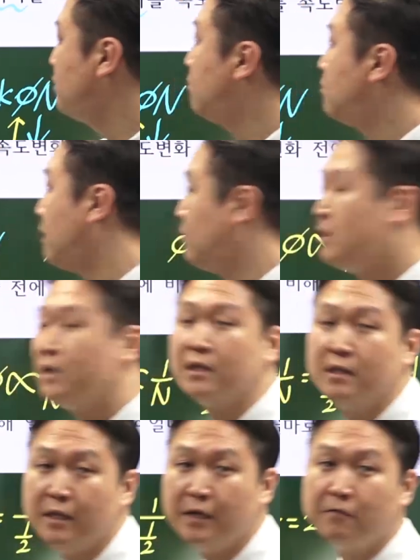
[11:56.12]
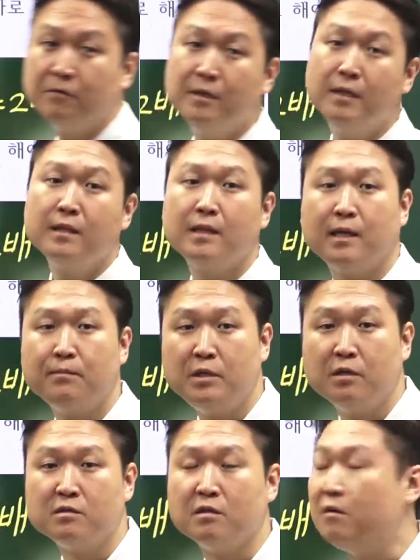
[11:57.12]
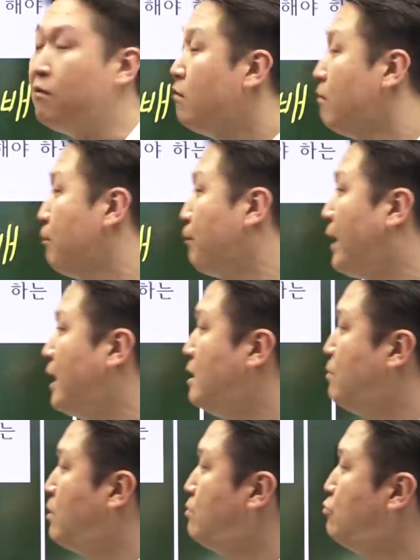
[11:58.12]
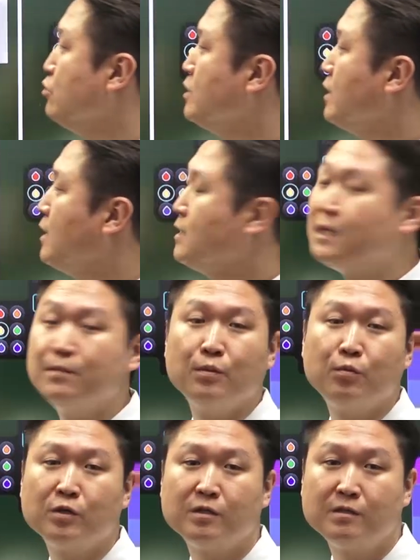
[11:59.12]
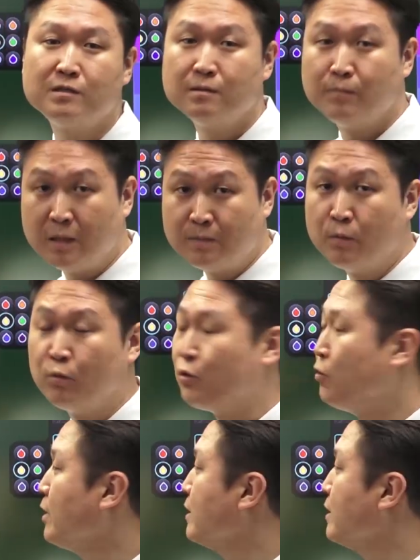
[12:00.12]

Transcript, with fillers: 정답이 되겠네요. 다음 이어서 8번 문제 살펴보도록